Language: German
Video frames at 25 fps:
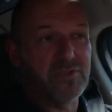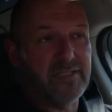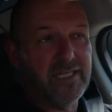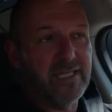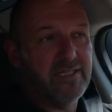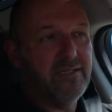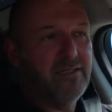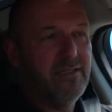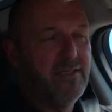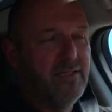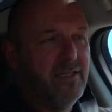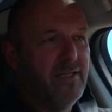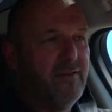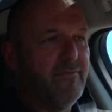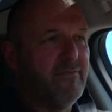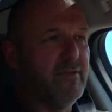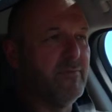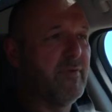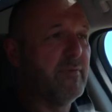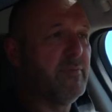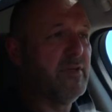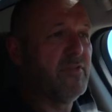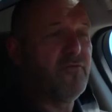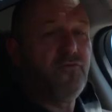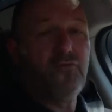Denn wenn
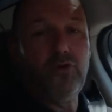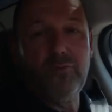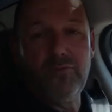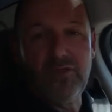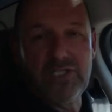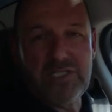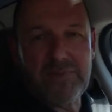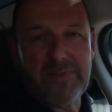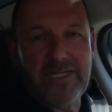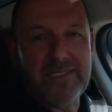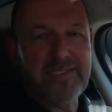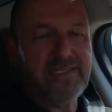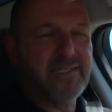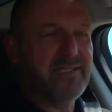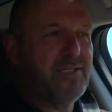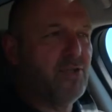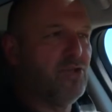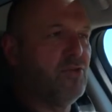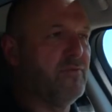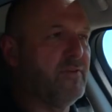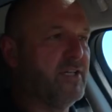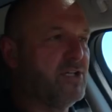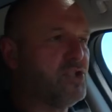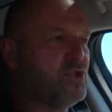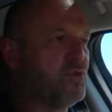wir mit 25
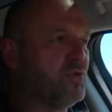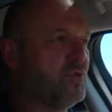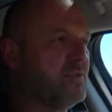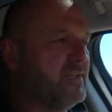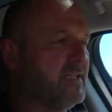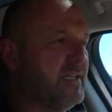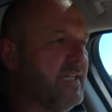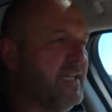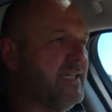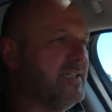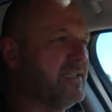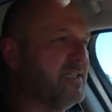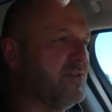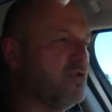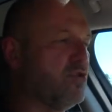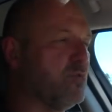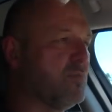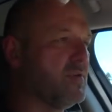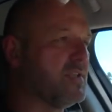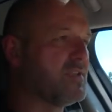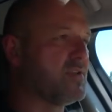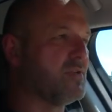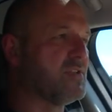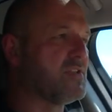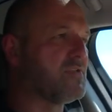Kilowattstunden rechnen, um
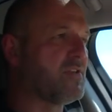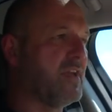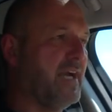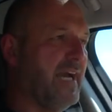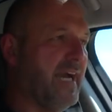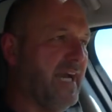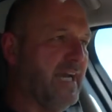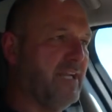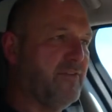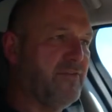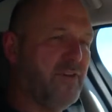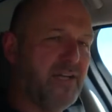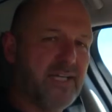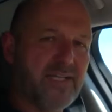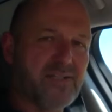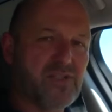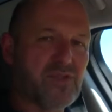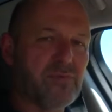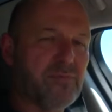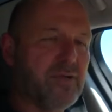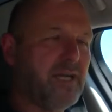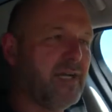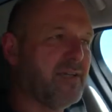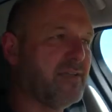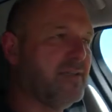es uns einfacher zu
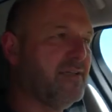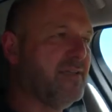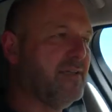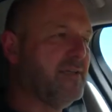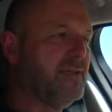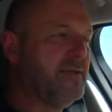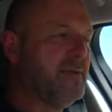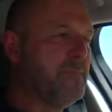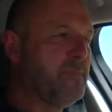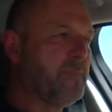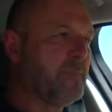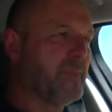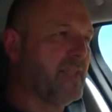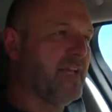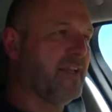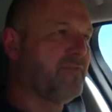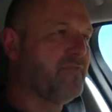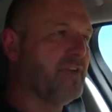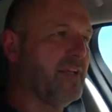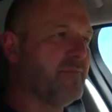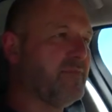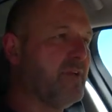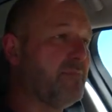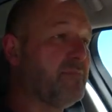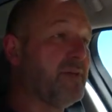machen, dann
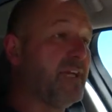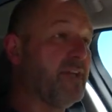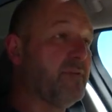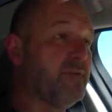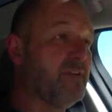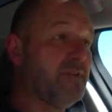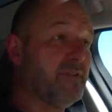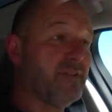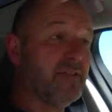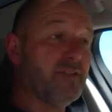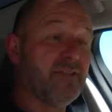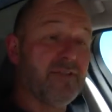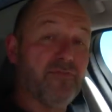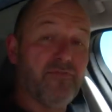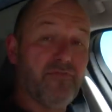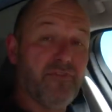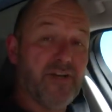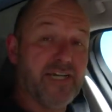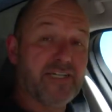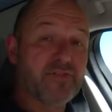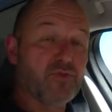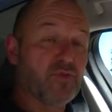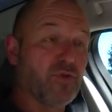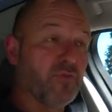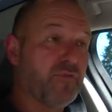wären wir bei einem
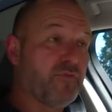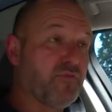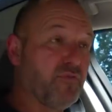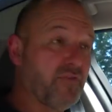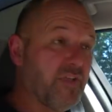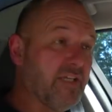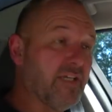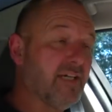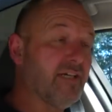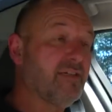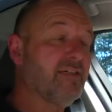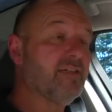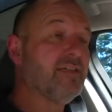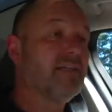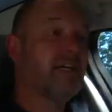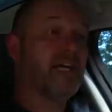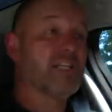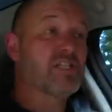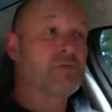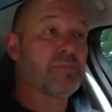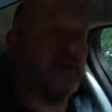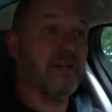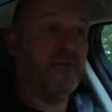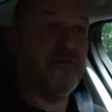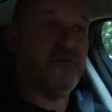Faktor 4, also bei